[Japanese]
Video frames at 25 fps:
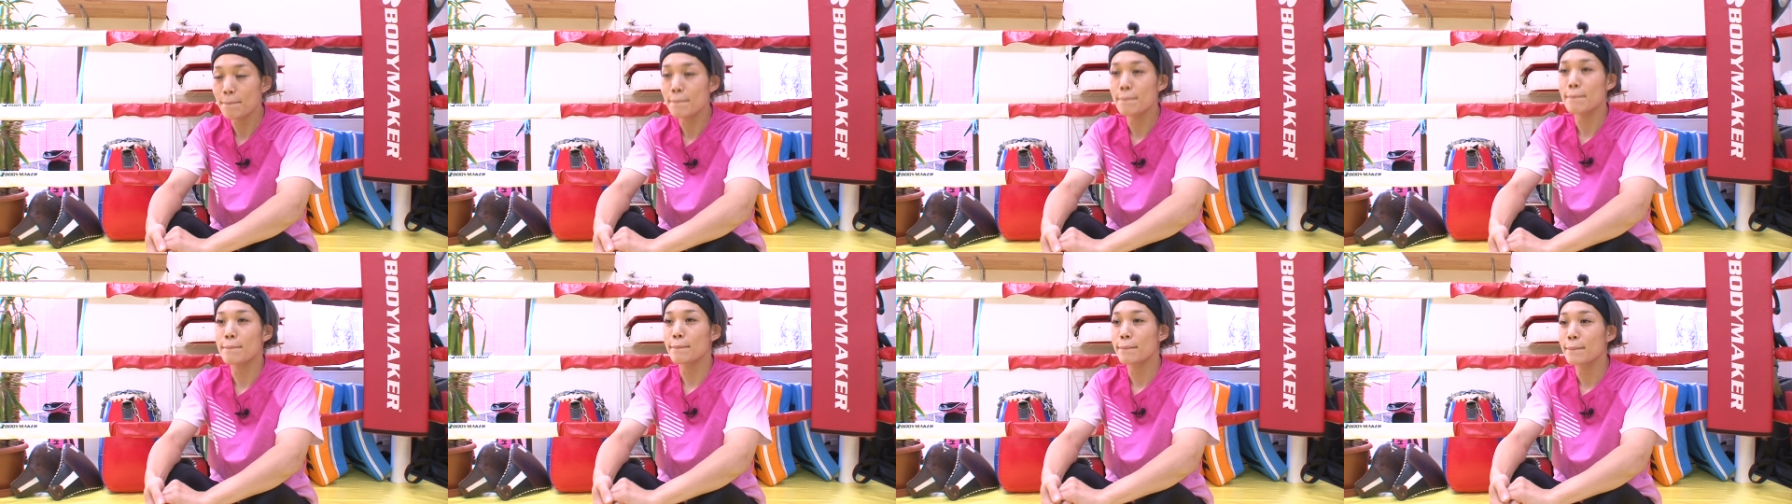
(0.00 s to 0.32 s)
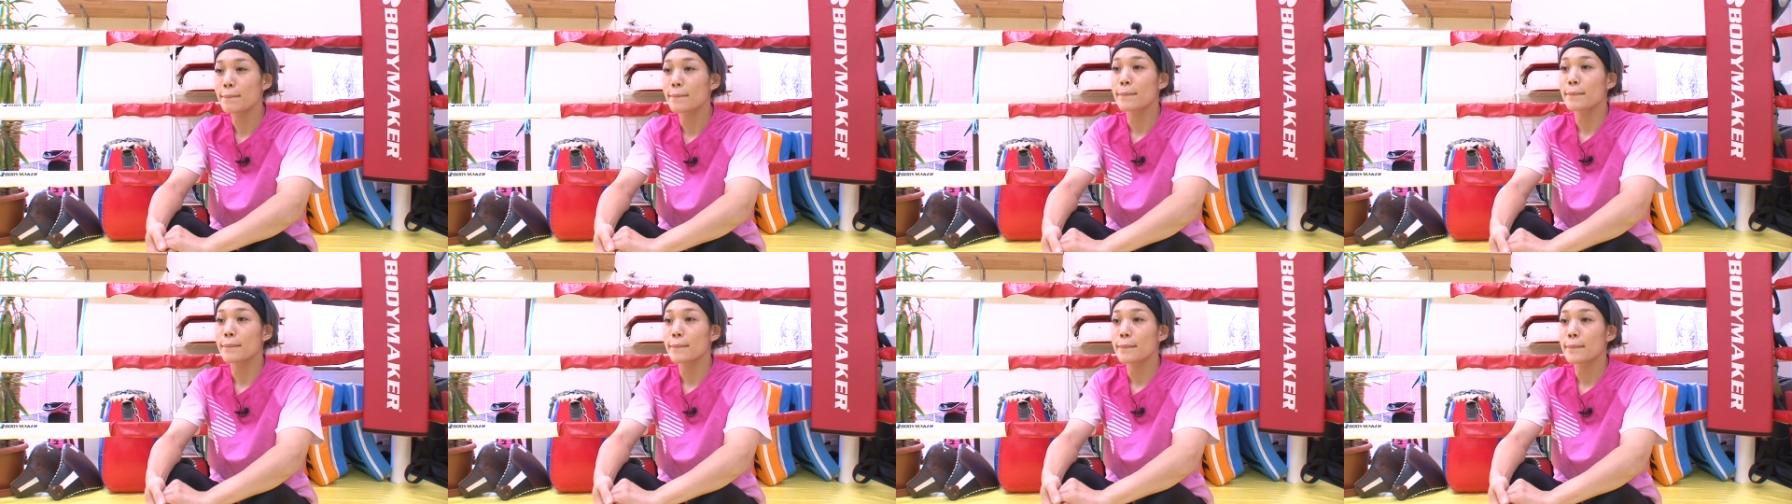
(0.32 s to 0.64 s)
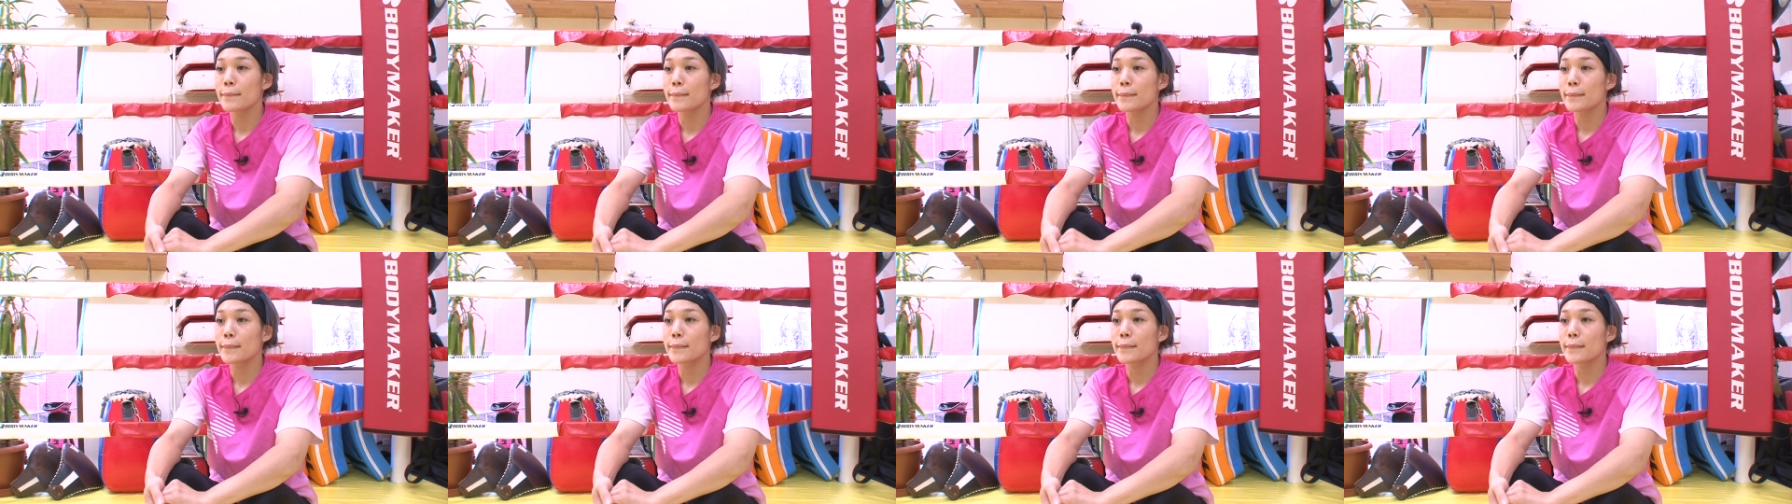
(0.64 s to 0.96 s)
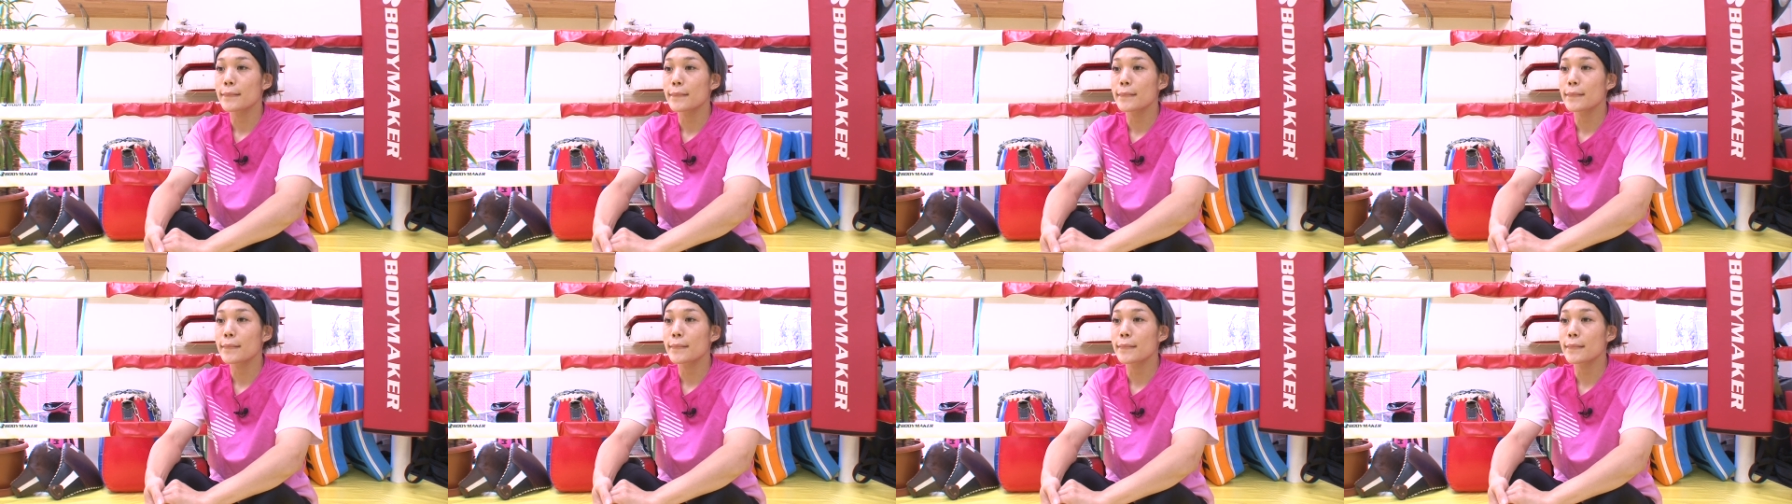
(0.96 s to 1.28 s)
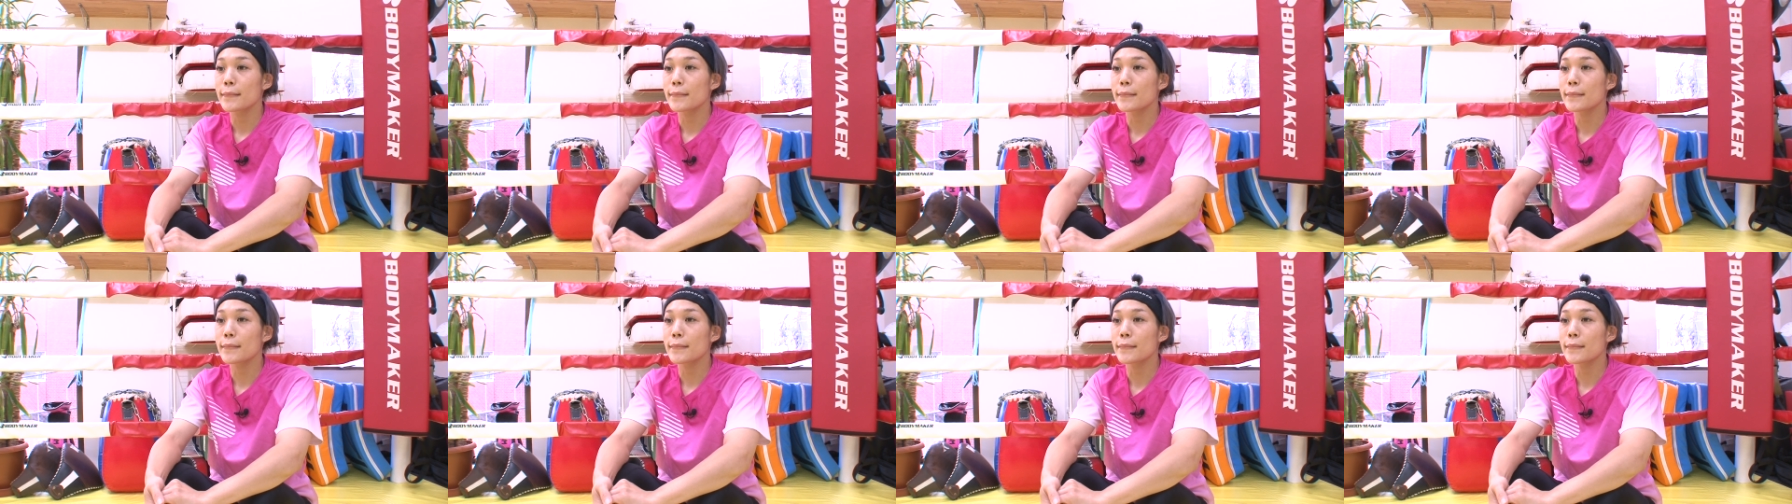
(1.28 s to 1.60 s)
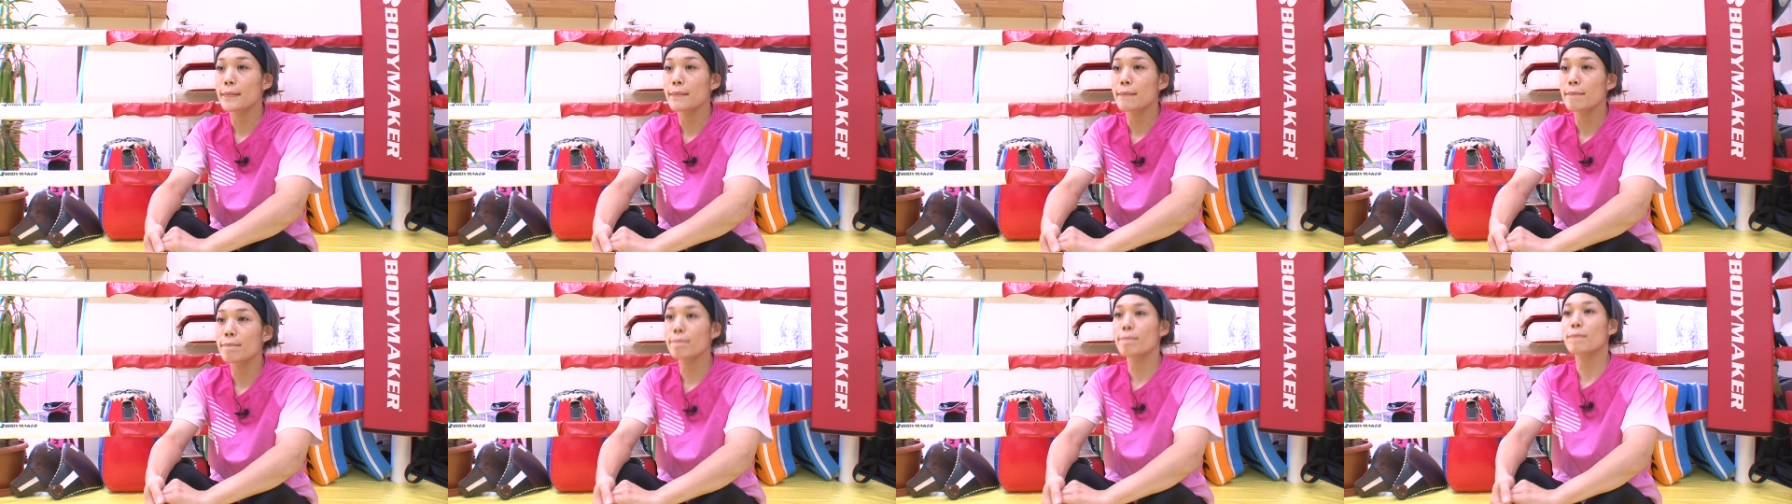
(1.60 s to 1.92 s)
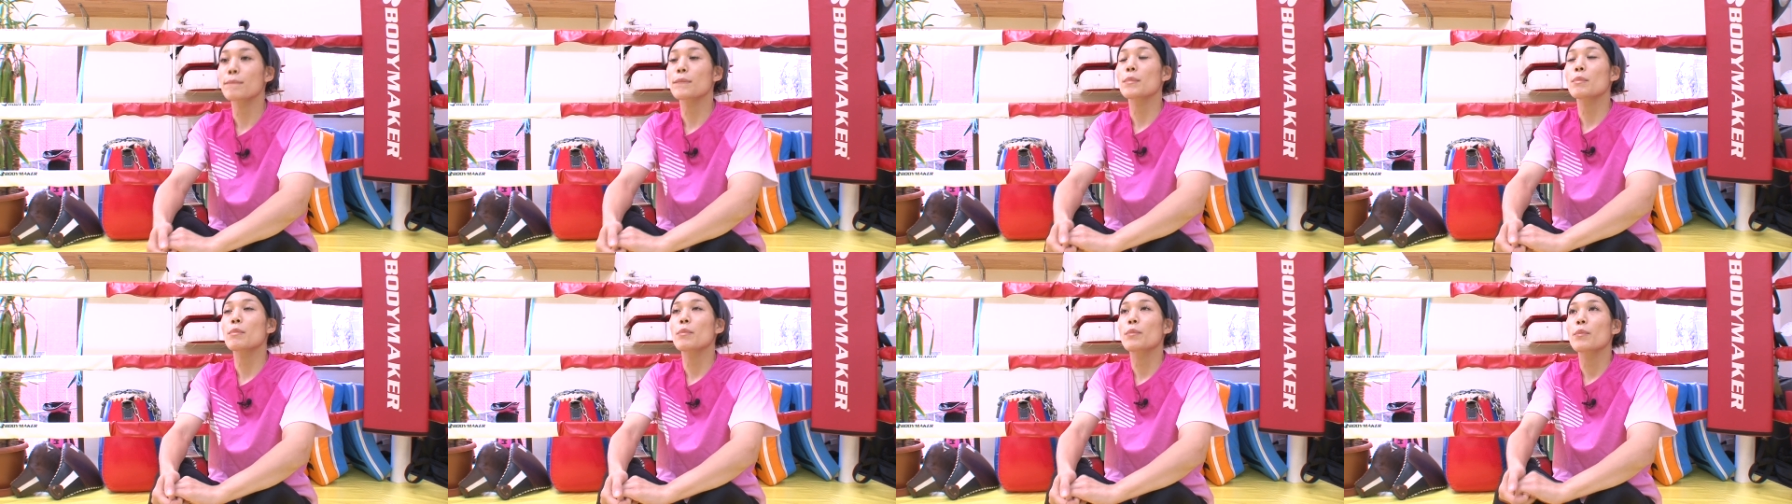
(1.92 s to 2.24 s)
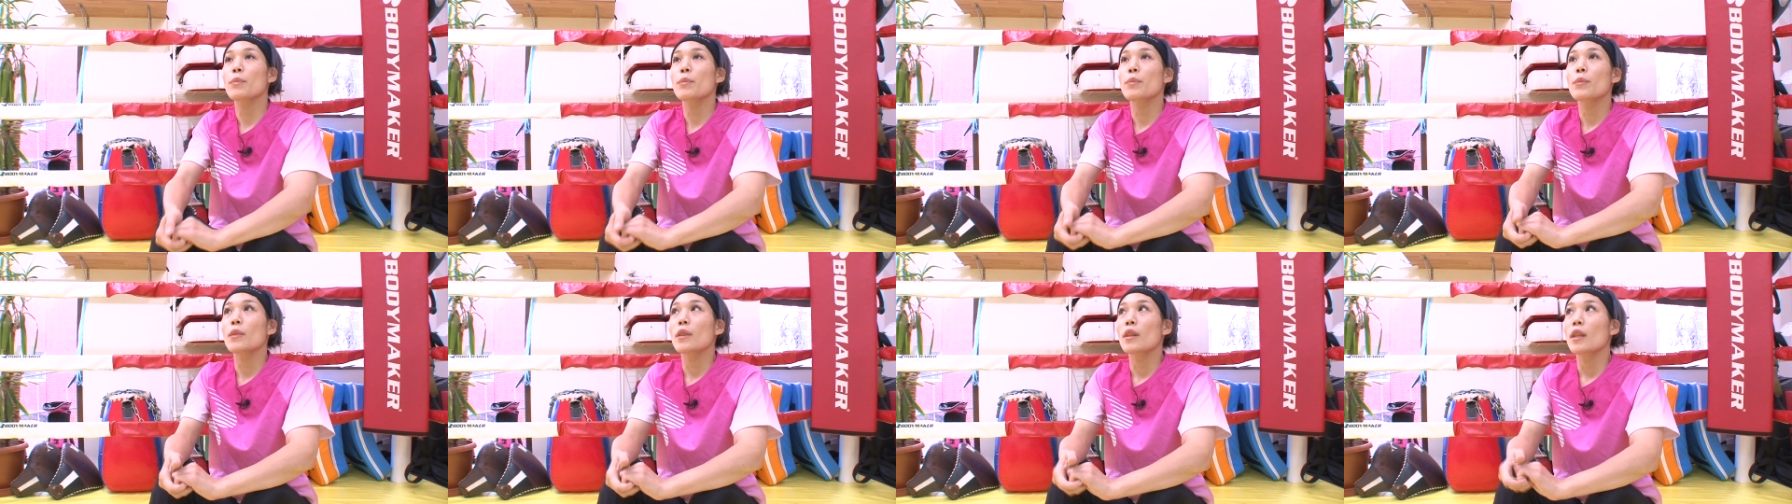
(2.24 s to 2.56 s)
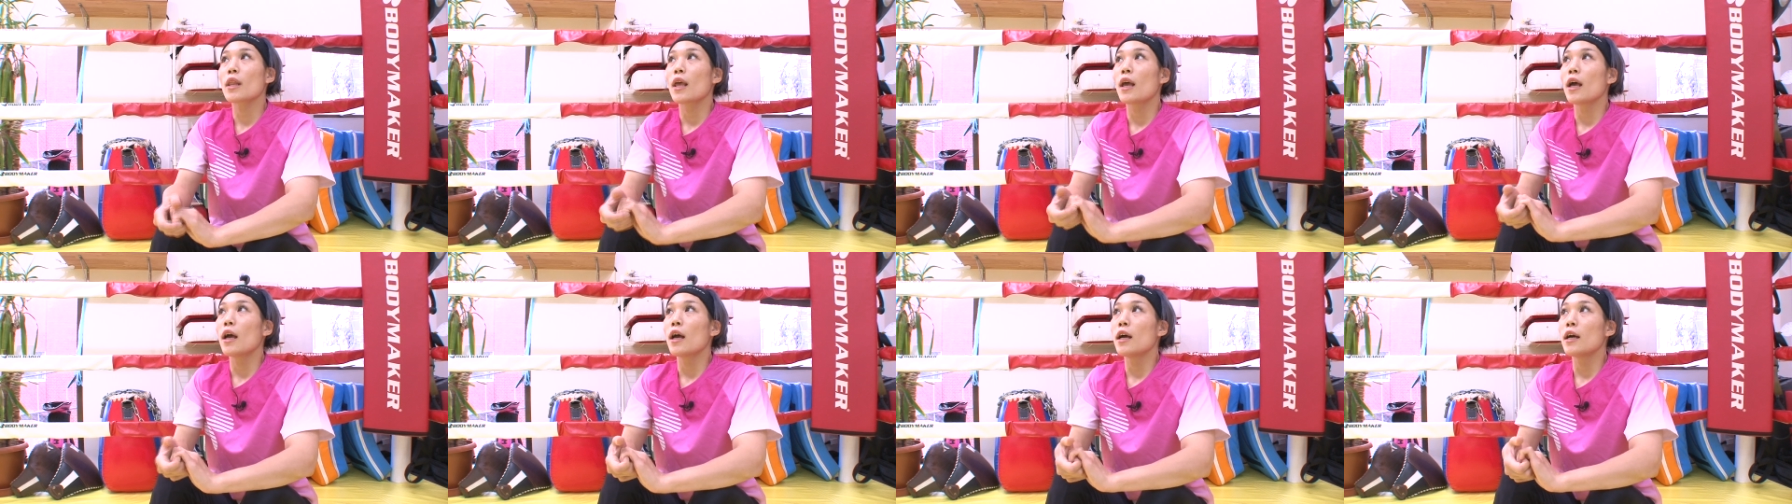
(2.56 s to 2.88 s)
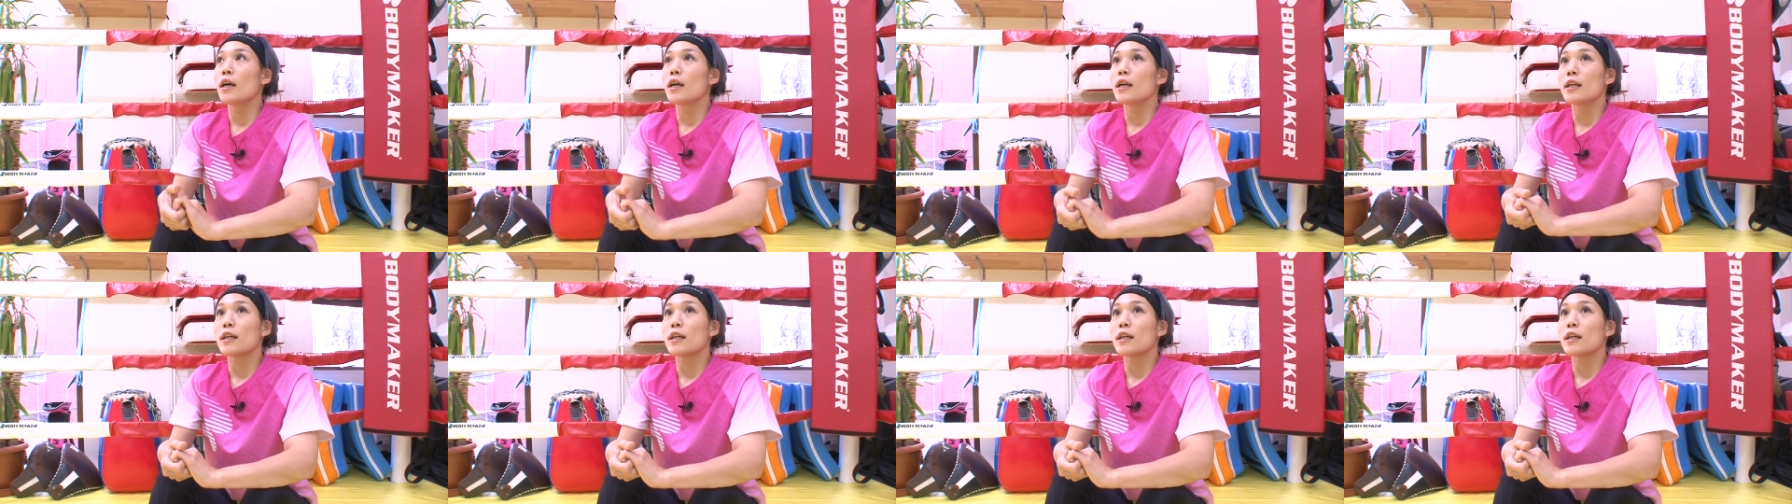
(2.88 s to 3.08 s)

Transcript: なんですかそのダンスを始めたきっかけっていうのはこう何なんです